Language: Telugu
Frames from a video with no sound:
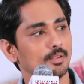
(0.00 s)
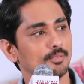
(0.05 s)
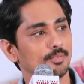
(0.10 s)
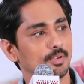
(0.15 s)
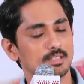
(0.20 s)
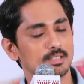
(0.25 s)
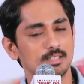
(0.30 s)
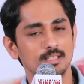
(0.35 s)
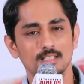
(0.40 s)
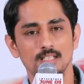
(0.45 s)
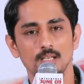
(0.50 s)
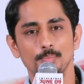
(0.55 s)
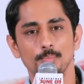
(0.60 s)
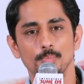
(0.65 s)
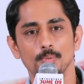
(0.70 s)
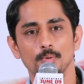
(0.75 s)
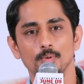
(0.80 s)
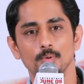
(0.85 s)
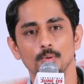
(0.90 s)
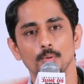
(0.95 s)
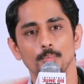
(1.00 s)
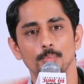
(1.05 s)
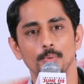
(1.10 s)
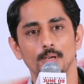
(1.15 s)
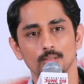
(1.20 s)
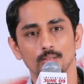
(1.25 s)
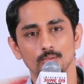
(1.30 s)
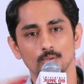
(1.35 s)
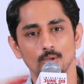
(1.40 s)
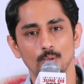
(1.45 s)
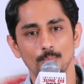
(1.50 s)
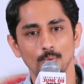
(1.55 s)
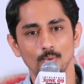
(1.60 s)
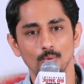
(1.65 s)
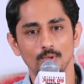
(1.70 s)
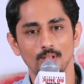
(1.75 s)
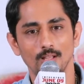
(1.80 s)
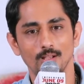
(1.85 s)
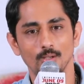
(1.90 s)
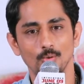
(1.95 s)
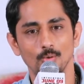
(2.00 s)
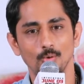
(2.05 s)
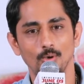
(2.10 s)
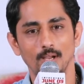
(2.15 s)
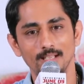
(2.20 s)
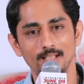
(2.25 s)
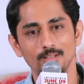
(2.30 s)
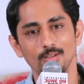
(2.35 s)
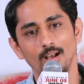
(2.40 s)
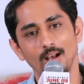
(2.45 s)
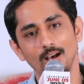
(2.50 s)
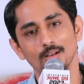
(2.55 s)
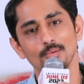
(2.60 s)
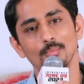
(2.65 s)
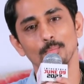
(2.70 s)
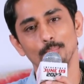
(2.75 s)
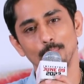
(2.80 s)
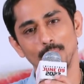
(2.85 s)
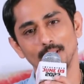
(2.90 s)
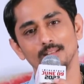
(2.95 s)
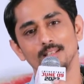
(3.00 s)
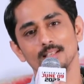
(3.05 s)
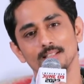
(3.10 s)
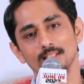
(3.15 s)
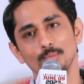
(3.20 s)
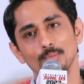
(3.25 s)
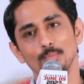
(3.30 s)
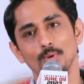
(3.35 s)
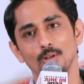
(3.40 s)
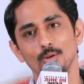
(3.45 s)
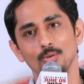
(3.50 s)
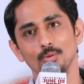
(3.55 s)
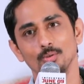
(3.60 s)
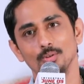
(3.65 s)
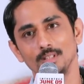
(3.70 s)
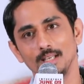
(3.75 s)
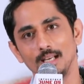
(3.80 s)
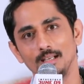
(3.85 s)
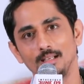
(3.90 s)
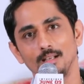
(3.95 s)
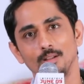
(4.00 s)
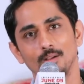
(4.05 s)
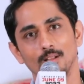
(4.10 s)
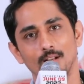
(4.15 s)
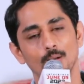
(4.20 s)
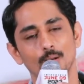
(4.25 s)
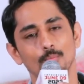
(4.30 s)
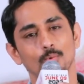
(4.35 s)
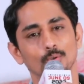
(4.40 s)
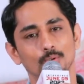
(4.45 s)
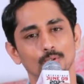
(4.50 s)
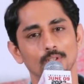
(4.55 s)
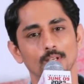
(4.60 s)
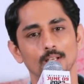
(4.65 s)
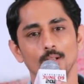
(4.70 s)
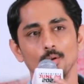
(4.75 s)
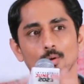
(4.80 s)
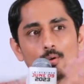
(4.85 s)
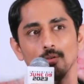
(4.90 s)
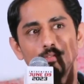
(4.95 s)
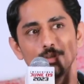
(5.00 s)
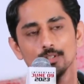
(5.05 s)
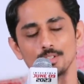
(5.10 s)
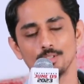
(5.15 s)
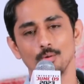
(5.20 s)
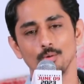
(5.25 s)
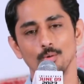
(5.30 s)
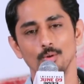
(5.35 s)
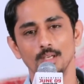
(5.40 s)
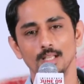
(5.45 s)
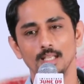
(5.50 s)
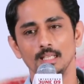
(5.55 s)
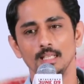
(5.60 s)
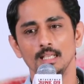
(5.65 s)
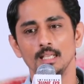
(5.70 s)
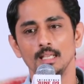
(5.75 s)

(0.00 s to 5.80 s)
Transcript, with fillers: ఫస్ట్ స్టెప్ పెడుతున్నప్పుడు నాకు ఐదు ఆరు పెద్ద సినిమాలు థియేటర్కు రాబోతుందని ఒక విషయం ఉంటే